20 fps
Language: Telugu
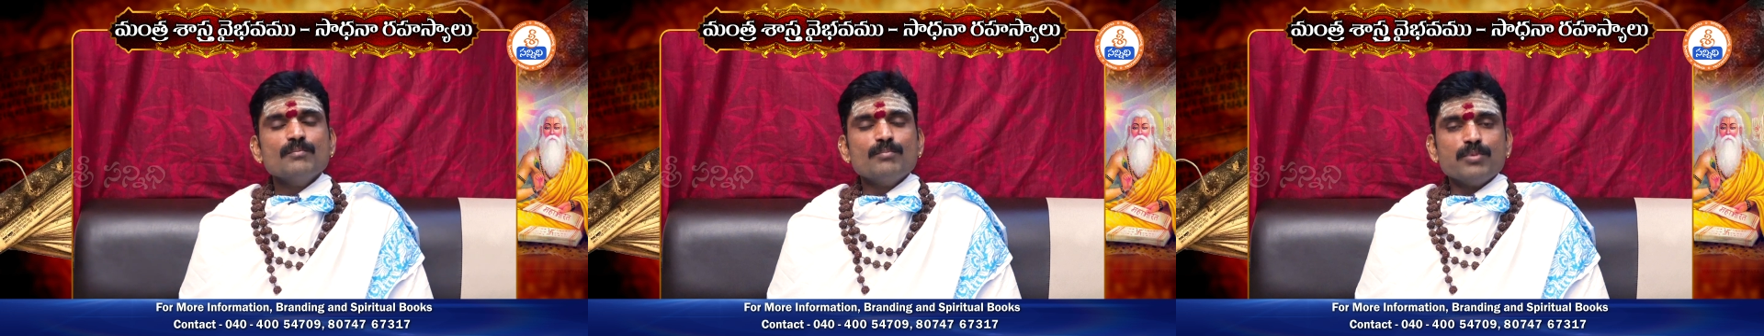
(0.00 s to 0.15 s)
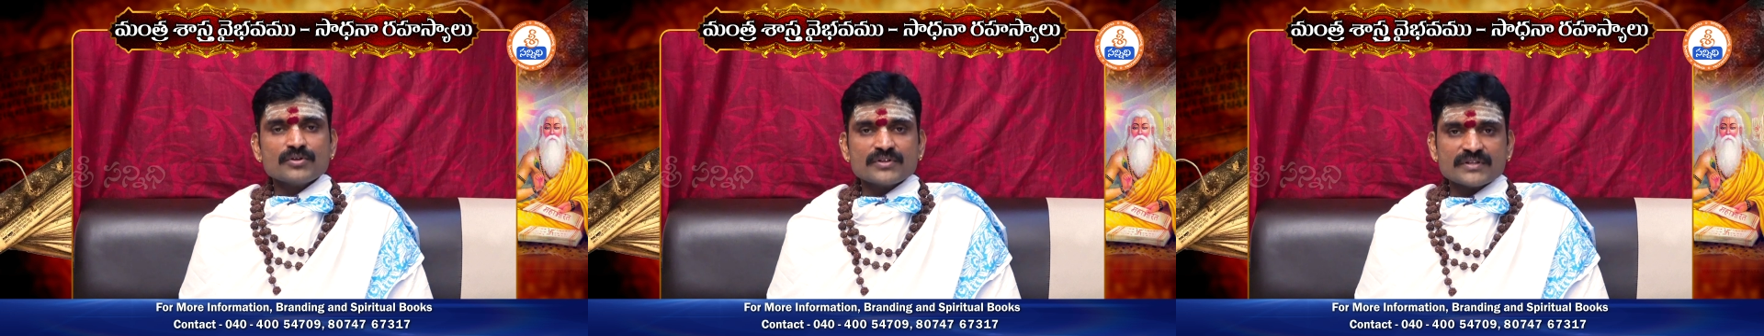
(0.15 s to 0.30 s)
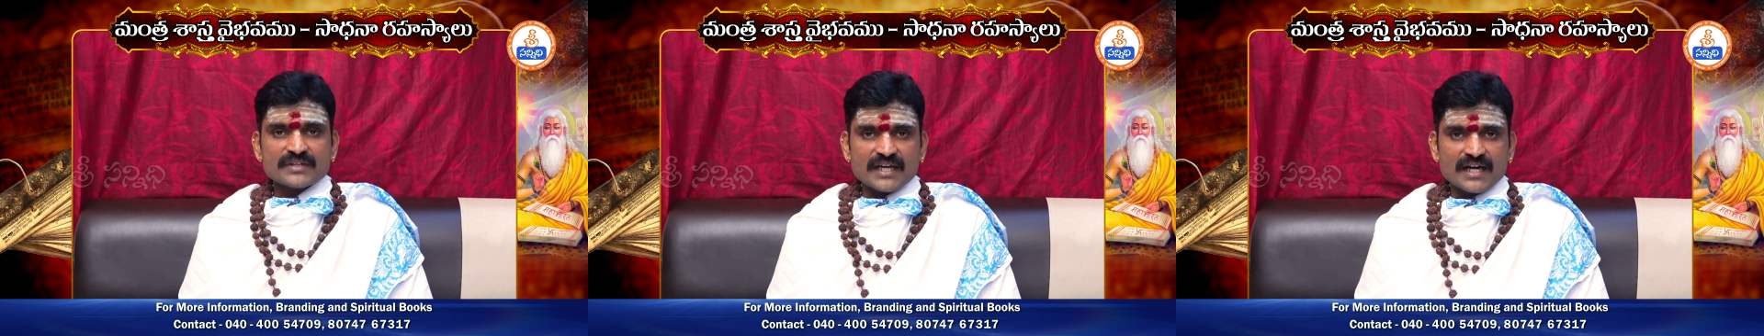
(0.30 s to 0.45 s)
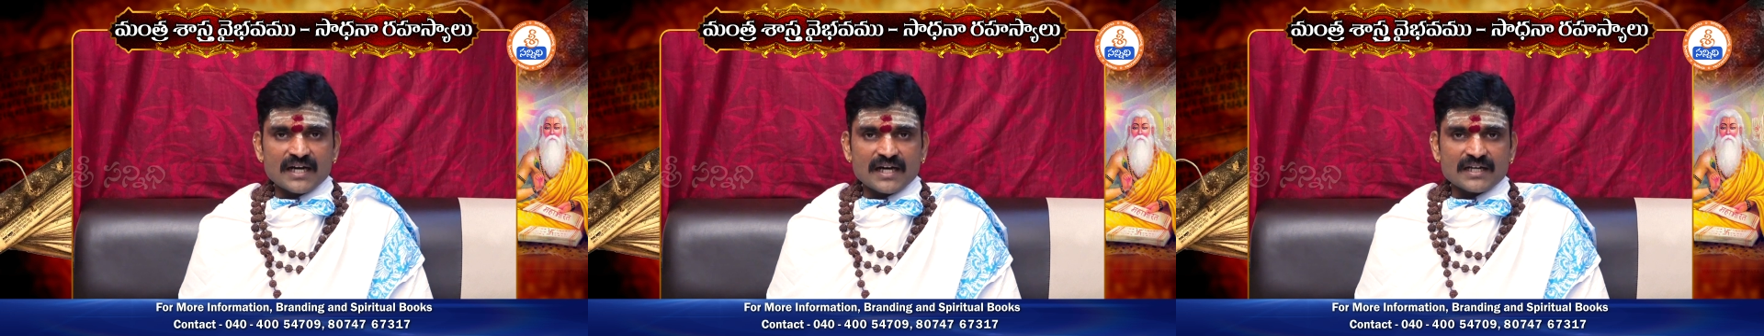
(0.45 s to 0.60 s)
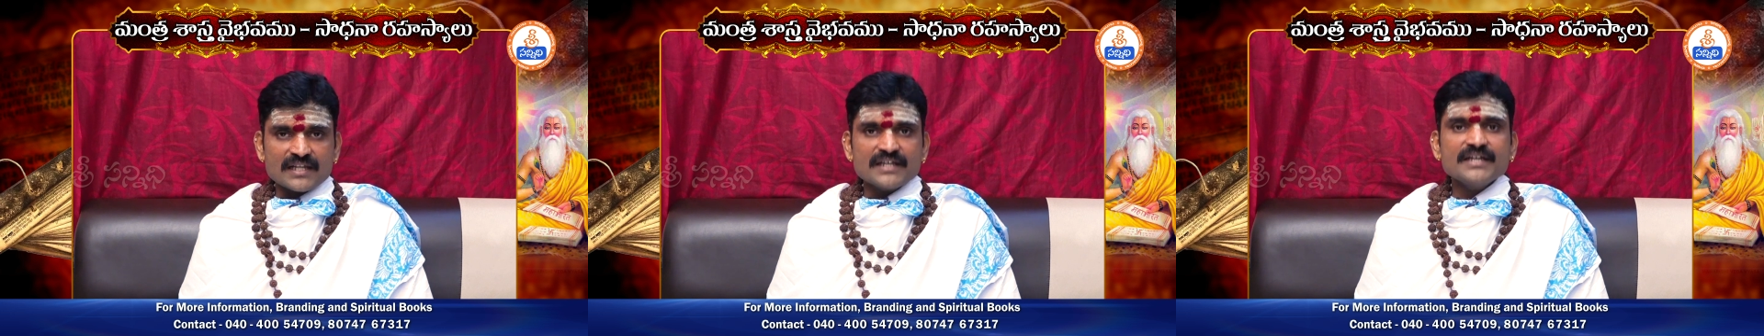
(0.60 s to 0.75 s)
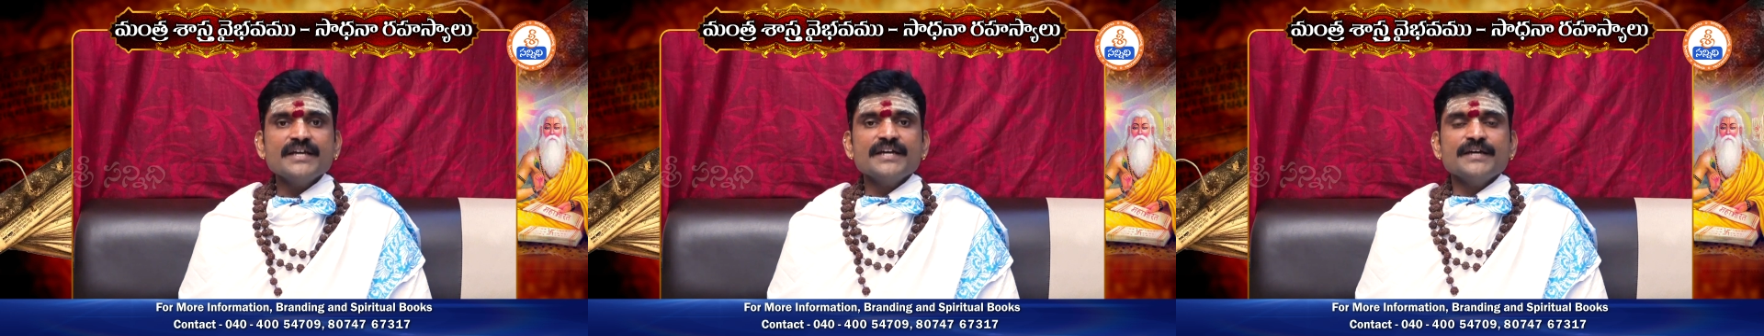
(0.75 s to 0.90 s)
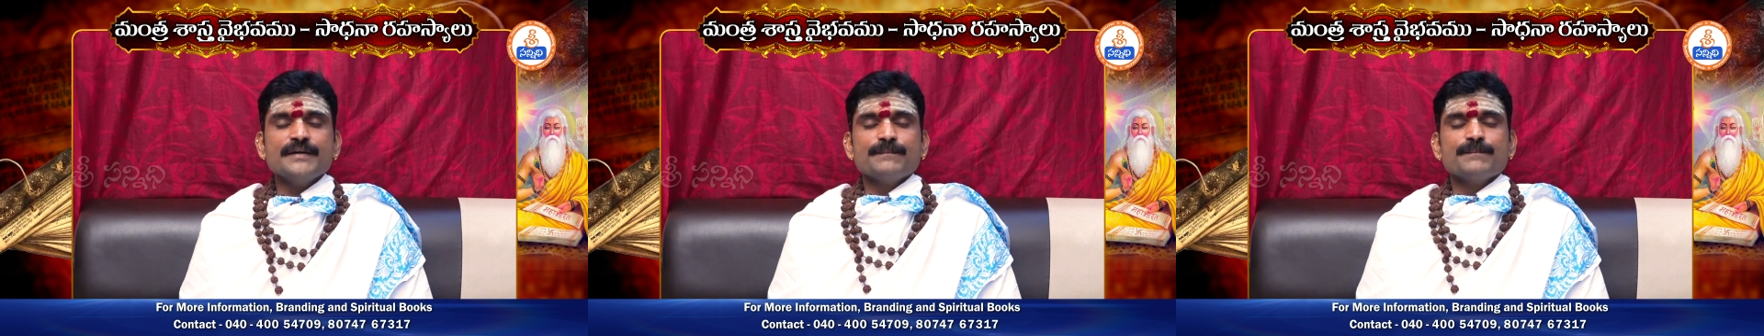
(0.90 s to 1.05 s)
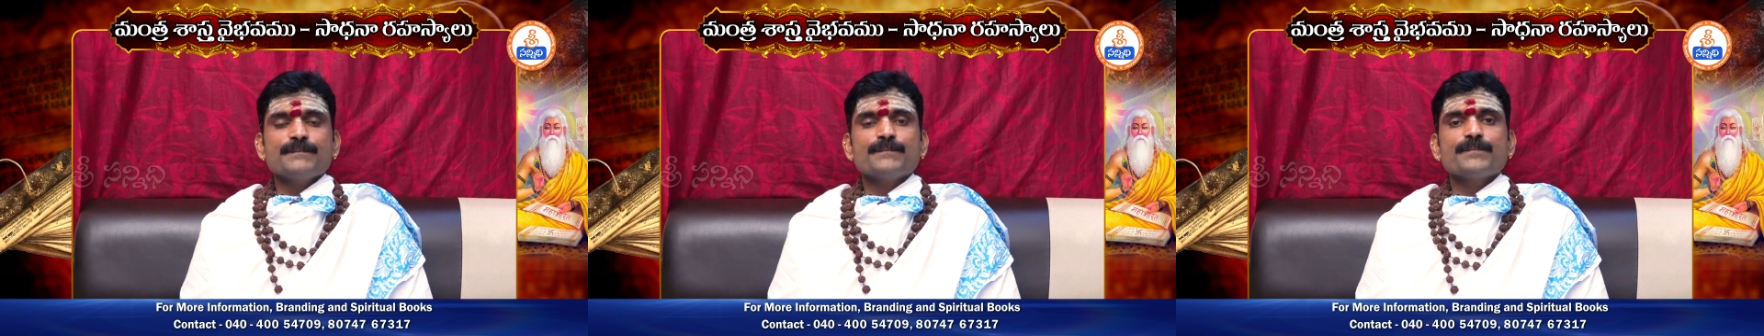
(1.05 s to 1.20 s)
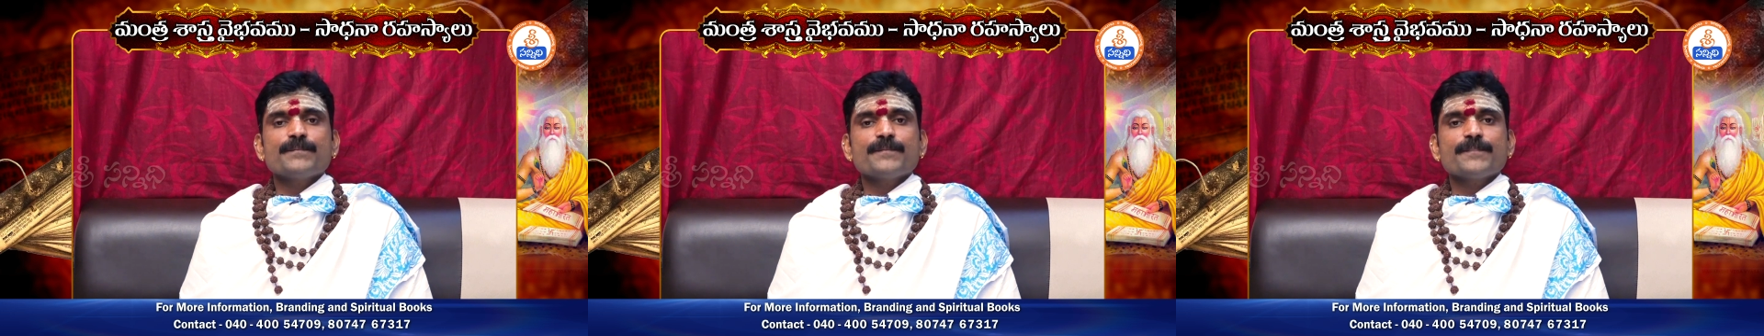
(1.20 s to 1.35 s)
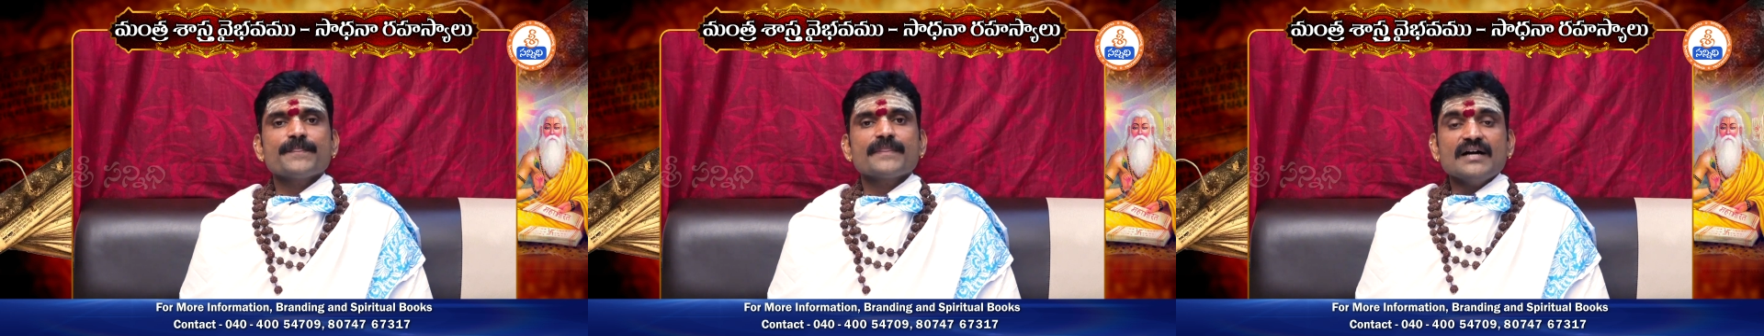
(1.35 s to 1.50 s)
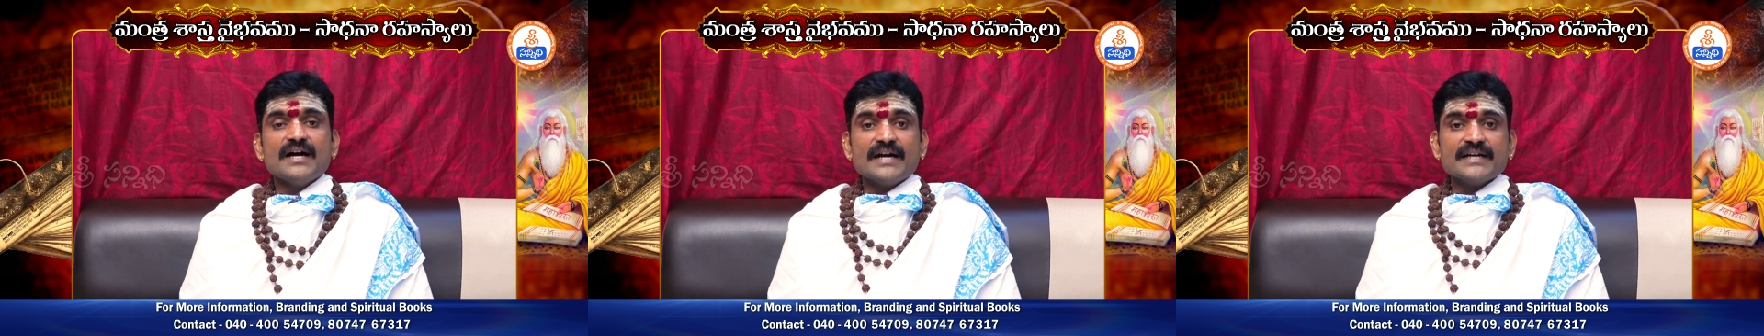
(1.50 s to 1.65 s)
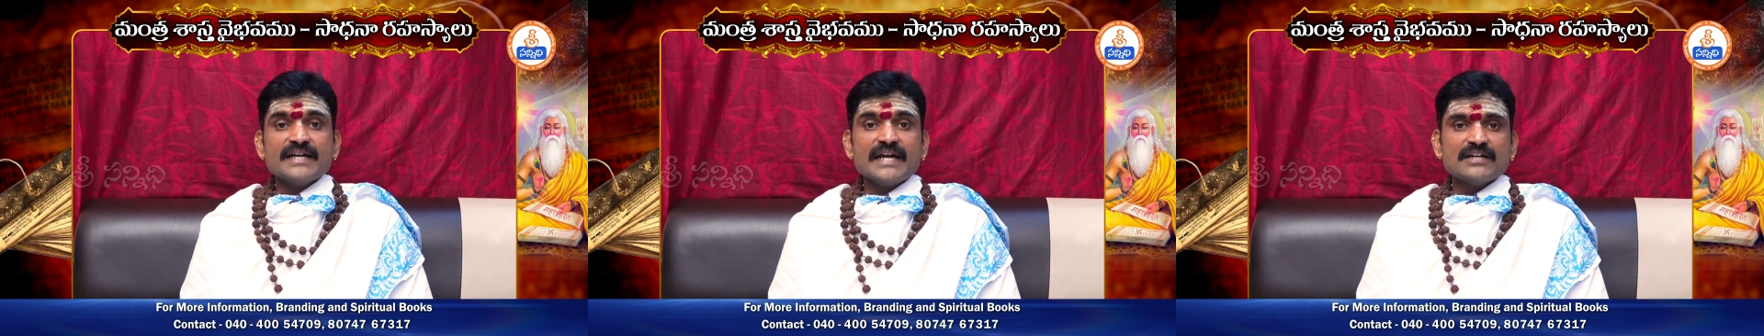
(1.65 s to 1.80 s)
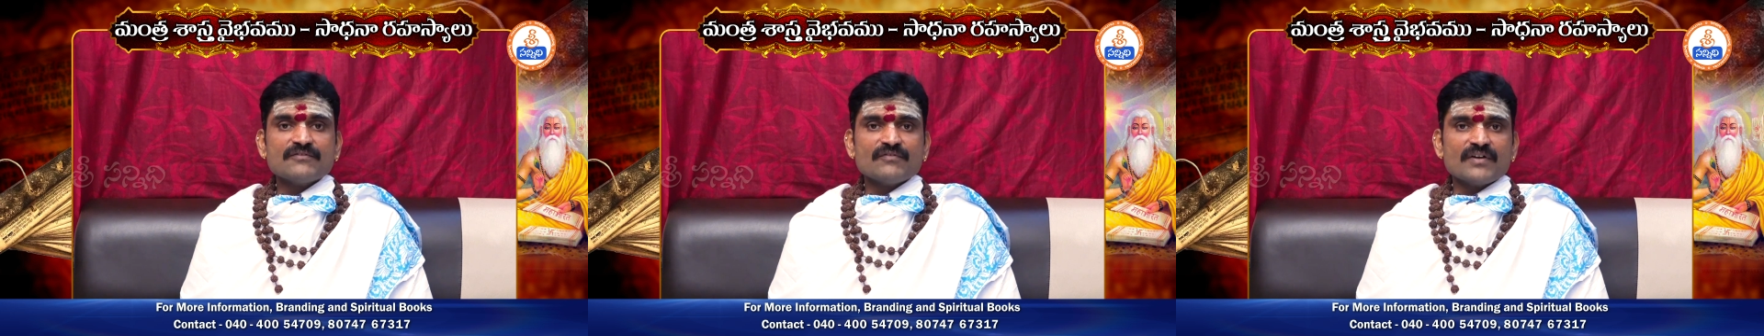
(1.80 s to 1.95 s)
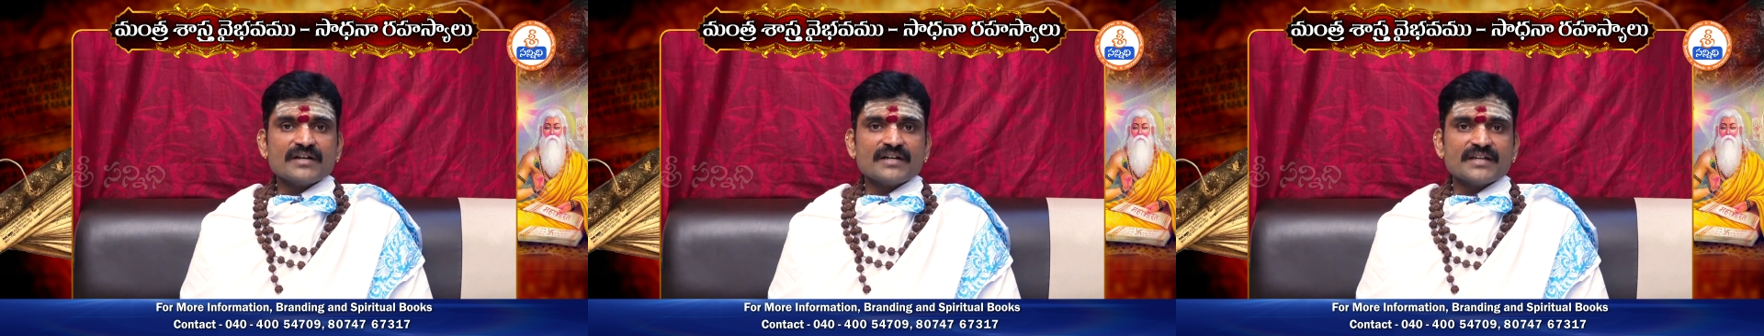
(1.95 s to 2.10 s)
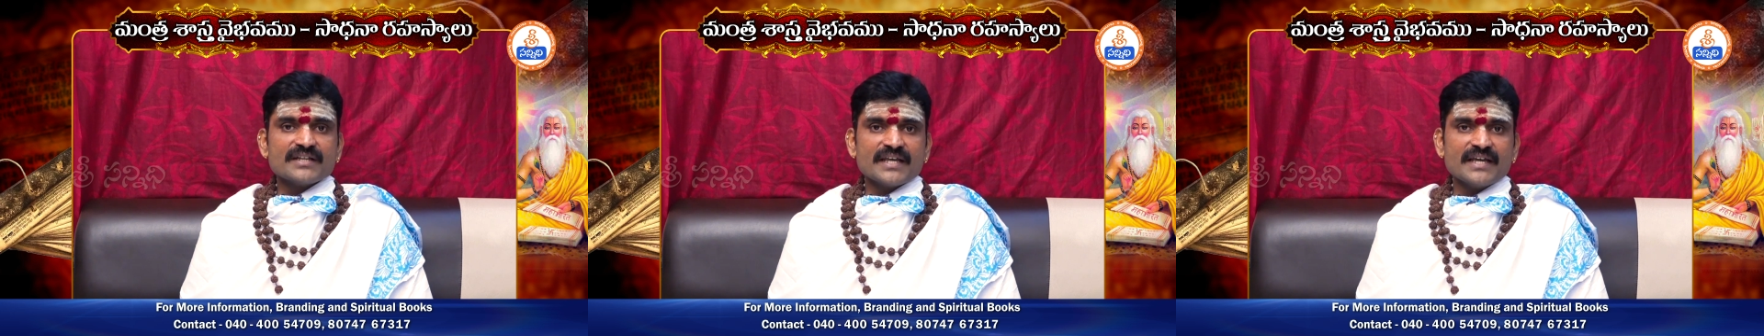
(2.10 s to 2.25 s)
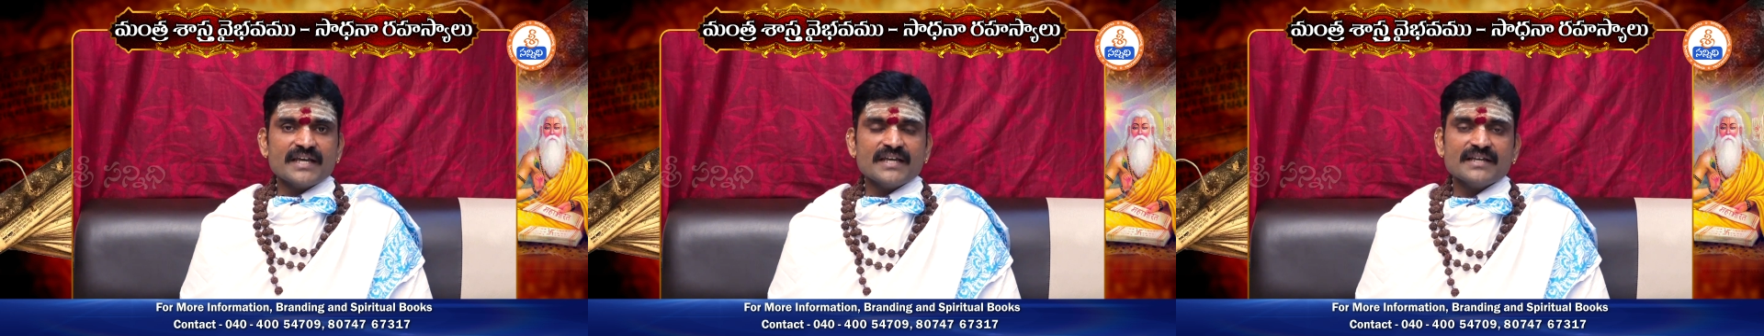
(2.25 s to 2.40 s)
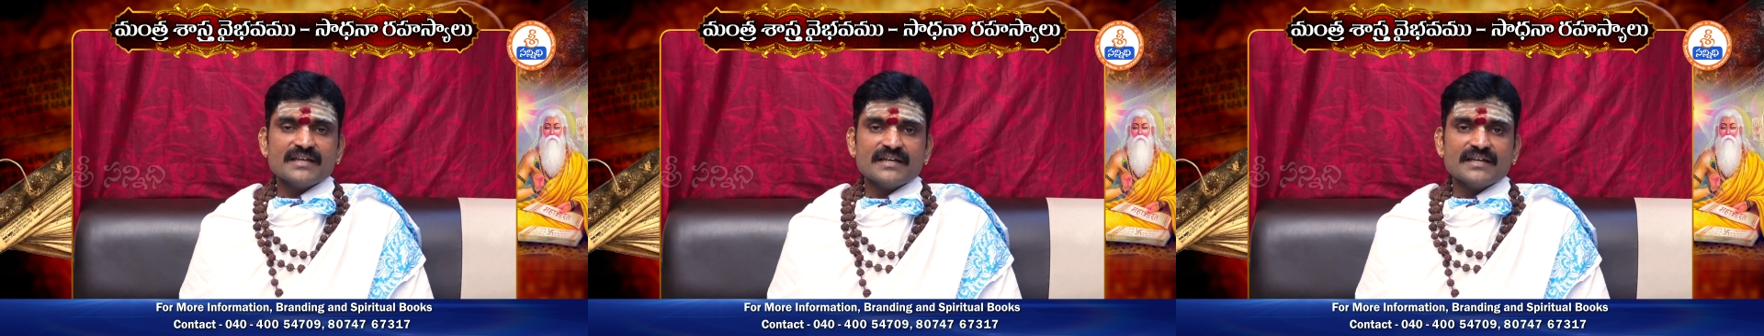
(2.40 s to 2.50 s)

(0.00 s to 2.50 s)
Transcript: పొందాలి అనేటువంటిదే